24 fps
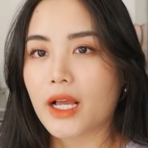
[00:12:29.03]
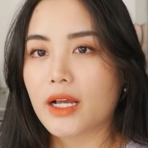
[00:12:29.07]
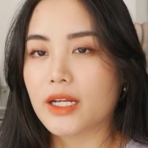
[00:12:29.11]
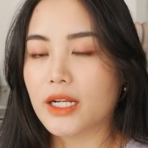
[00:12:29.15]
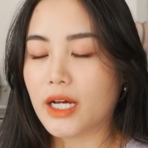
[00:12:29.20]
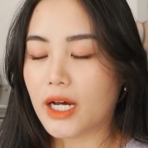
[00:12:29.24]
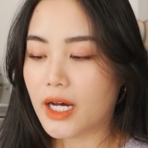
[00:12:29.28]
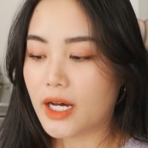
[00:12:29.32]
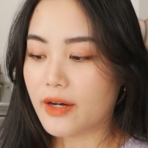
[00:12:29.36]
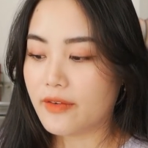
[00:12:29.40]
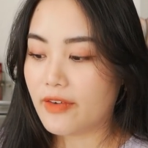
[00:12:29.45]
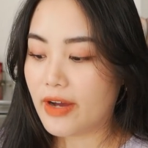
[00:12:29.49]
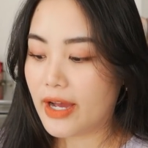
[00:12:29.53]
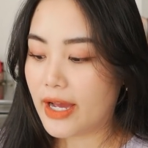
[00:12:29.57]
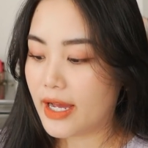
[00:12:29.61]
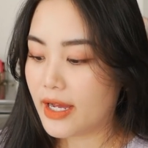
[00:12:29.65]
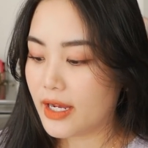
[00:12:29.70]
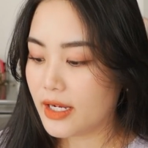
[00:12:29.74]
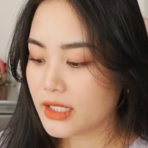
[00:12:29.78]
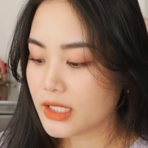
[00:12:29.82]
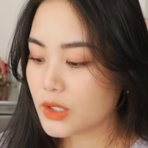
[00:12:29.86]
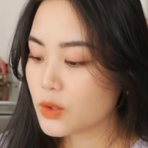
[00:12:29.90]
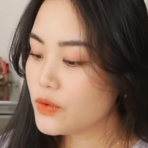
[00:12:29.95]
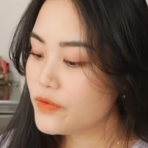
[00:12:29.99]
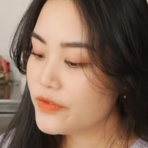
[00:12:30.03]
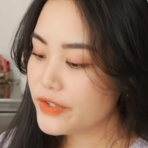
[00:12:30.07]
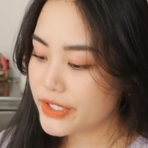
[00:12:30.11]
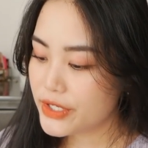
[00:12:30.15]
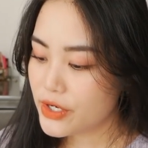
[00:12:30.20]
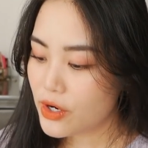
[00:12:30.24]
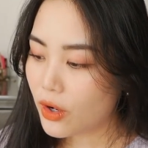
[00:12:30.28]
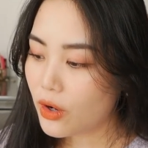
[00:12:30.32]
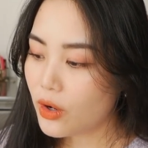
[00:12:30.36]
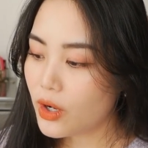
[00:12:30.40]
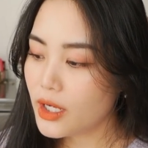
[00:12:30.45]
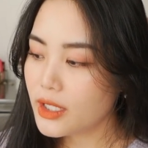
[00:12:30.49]
À, và cuối
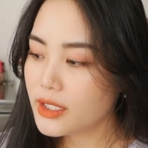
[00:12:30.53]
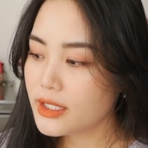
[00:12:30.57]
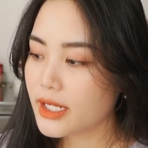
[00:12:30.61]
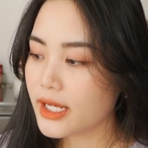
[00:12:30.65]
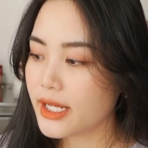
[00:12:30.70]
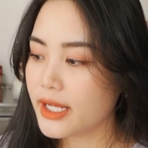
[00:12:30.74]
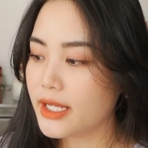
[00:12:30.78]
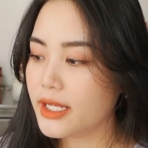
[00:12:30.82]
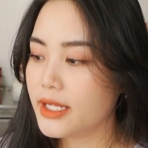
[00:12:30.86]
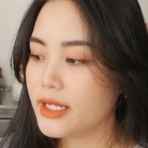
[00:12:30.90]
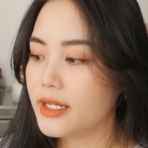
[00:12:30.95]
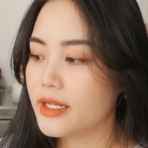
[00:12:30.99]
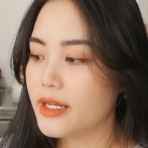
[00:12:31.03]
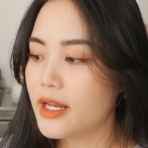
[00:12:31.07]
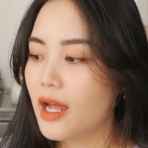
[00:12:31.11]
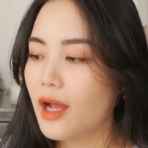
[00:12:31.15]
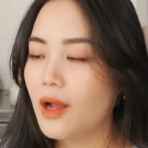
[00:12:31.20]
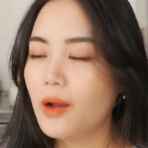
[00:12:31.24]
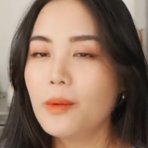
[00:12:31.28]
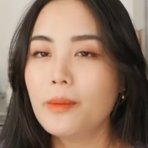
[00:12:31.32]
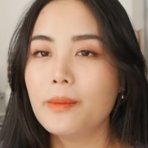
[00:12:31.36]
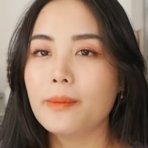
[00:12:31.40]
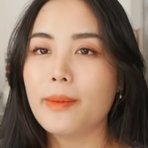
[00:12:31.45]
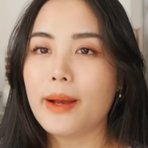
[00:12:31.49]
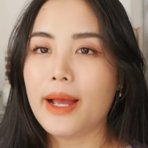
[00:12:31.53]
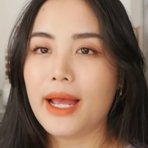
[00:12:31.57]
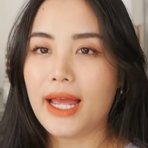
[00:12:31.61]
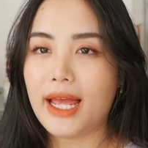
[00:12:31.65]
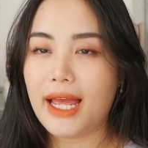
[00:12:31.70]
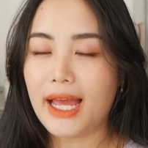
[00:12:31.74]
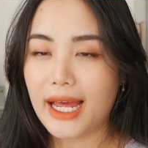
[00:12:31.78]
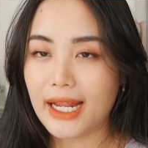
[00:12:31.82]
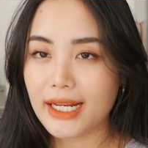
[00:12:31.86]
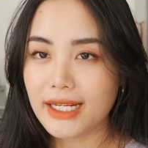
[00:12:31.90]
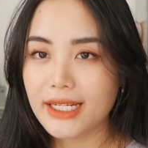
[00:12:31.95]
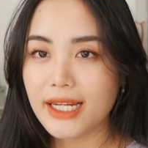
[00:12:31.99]
video á, thì nếu
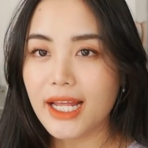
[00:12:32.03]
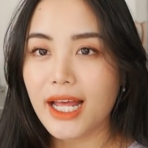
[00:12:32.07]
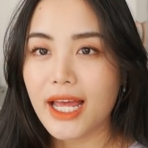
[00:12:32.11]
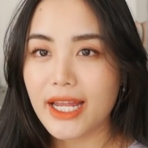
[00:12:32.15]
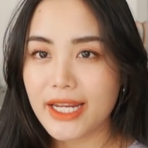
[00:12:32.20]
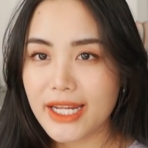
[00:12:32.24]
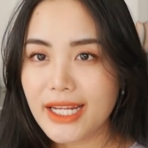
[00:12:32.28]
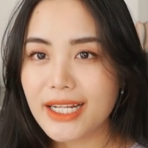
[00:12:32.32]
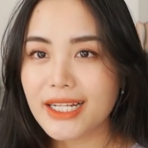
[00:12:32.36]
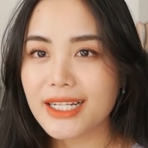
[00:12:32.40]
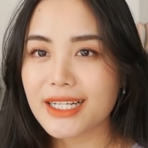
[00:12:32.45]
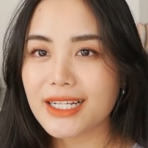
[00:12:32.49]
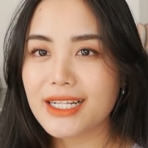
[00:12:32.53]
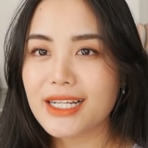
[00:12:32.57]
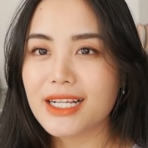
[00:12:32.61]
mà anh edit